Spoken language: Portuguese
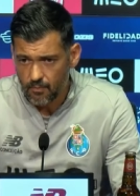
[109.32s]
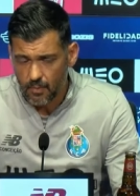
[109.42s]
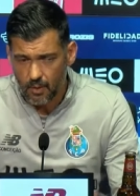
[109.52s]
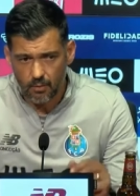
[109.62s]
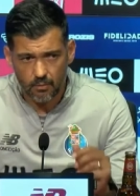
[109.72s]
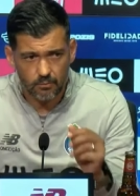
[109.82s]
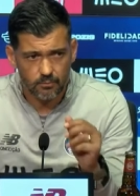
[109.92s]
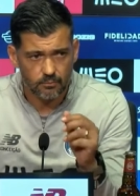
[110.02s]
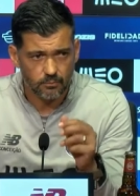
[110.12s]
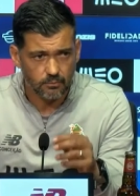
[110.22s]
Força.
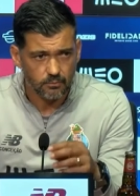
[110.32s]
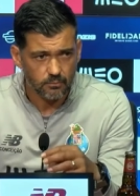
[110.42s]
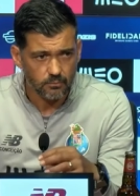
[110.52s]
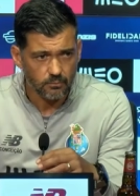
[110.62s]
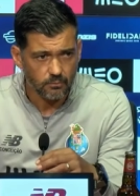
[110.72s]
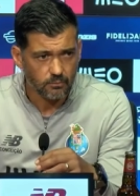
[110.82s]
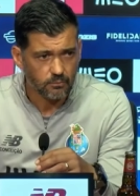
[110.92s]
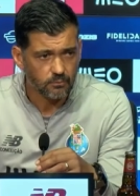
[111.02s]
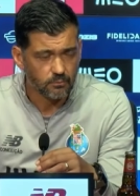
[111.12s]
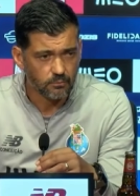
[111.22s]

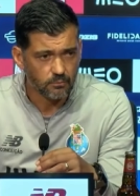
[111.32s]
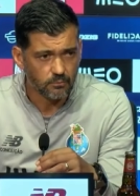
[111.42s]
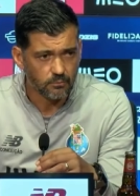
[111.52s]
Sérgio, hum.